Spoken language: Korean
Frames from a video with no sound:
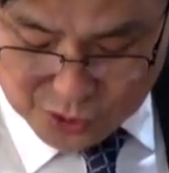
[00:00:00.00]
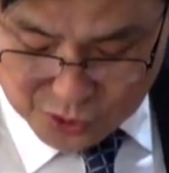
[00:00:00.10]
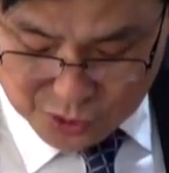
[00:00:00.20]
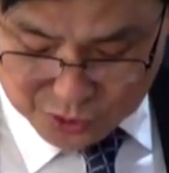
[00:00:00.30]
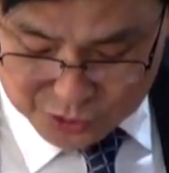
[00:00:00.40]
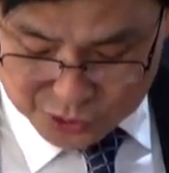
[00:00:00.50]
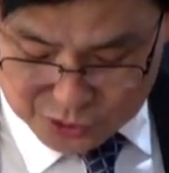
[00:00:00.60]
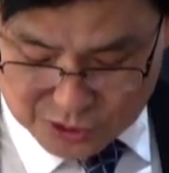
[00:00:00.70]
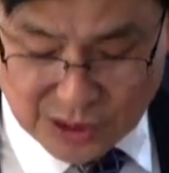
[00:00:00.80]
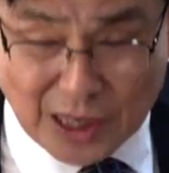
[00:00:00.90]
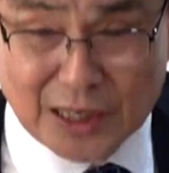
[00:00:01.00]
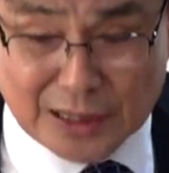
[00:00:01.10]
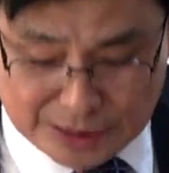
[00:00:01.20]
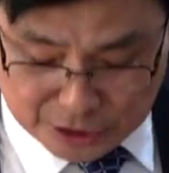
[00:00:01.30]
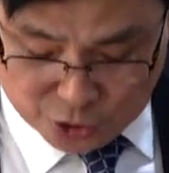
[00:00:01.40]
어,
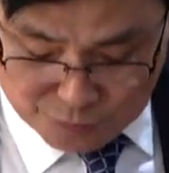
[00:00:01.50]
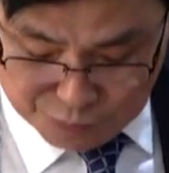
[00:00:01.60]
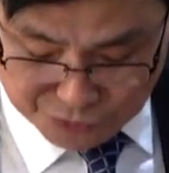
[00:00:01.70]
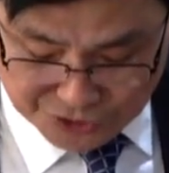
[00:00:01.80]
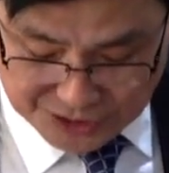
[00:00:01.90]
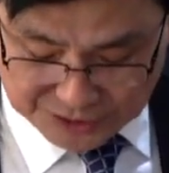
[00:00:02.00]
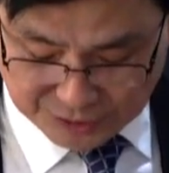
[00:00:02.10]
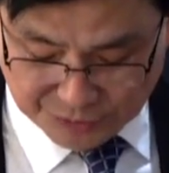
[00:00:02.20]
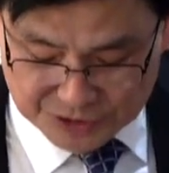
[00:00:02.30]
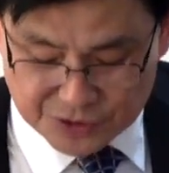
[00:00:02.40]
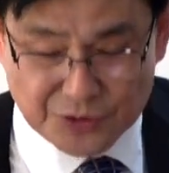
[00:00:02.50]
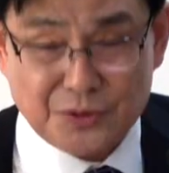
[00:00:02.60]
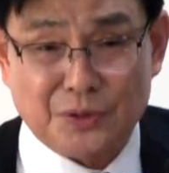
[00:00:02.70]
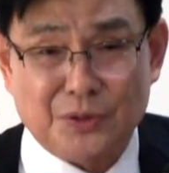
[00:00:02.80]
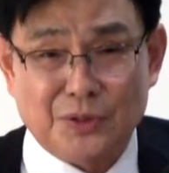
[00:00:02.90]
하나님께 전부 드리겠다고 그랬어요.
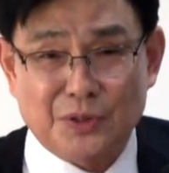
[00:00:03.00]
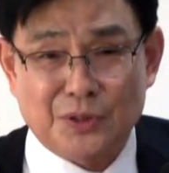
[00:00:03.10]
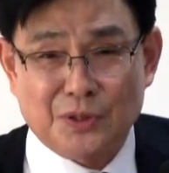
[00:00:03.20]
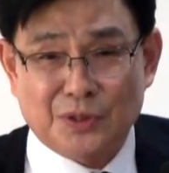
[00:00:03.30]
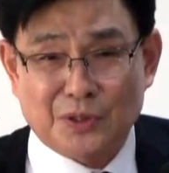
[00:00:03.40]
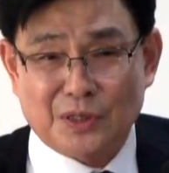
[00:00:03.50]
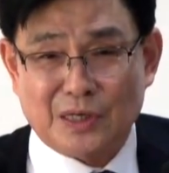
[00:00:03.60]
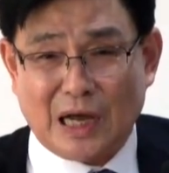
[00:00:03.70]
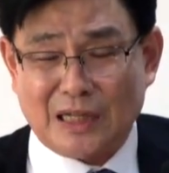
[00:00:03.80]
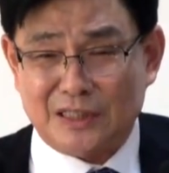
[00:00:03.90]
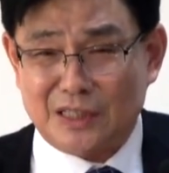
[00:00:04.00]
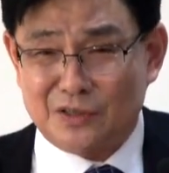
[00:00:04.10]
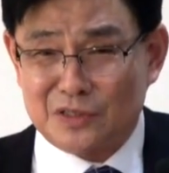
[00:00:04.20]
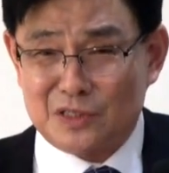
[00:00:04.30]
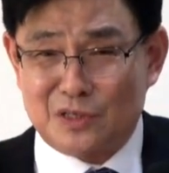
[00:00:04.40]
그러니까 아들이
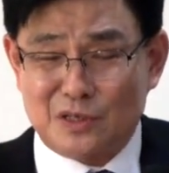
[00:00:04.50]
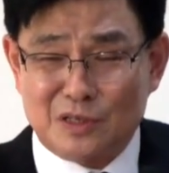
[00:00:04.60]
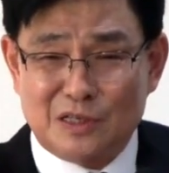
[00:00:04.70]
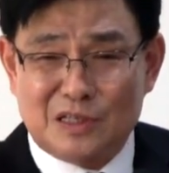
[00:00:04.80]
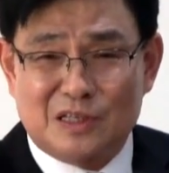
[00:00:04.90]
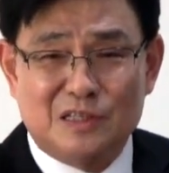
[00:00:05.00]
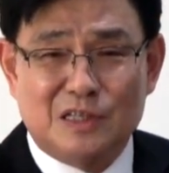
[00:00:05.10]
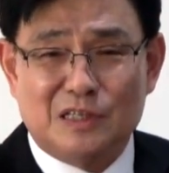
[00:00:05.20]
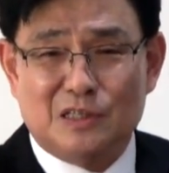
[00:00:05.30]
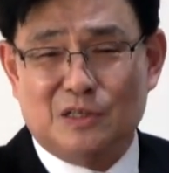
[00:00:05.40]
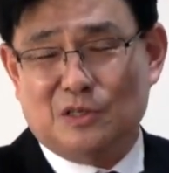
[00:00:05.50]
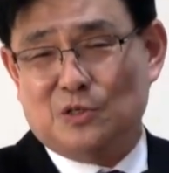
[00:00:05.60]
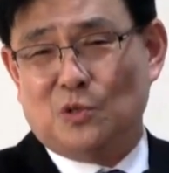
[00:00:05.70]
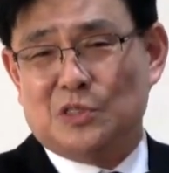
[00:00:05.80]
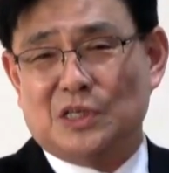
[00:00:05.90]
그걸 이제
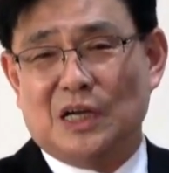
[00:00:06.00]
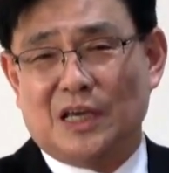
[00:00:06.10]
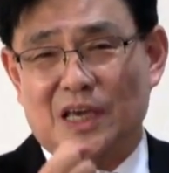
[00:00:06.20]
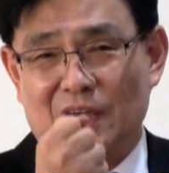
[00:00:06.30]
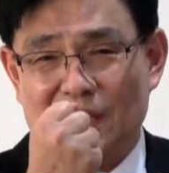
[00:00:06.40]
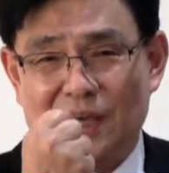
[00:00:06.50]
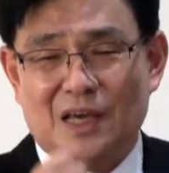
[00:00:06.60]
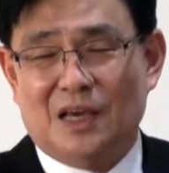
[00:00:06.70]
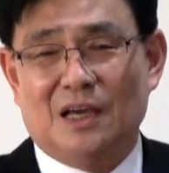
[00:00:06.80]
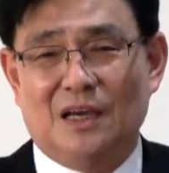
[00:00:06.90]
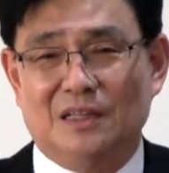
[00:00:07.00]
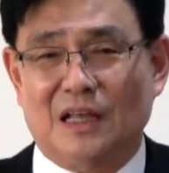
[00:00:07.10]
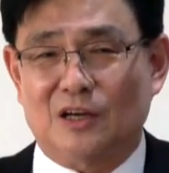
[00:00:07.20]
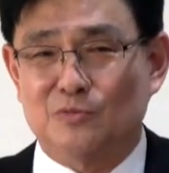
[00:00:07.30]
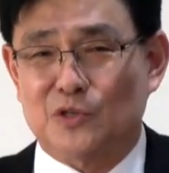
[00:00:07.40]
솔직하게 에,
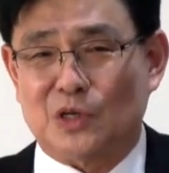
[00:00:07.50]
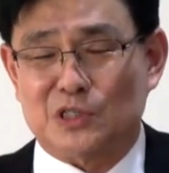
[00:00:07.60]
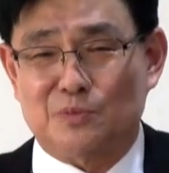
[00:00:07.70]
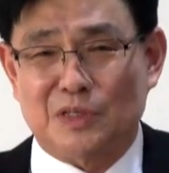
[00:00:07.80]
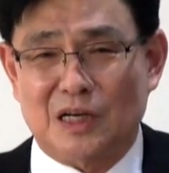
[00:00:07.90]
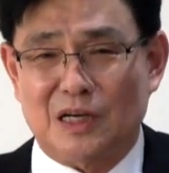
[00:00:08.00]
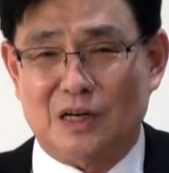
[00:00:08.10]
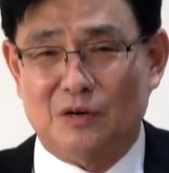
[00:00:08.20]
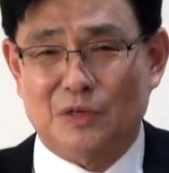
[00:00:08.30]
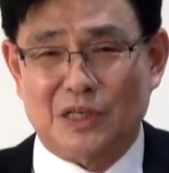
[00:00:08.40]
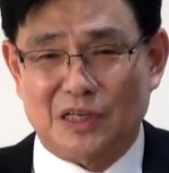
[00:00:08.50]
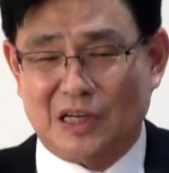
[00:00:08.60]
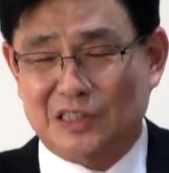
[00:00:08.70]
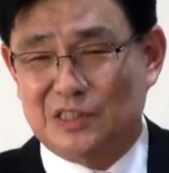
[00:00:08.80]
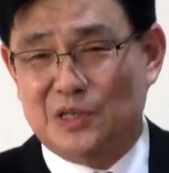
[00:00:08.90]
내가 훔쳐왔습니다. 어머니
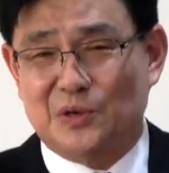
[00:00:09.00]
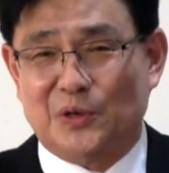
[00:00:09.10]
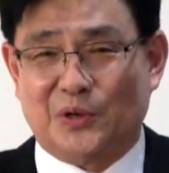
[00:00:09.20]
가지세요.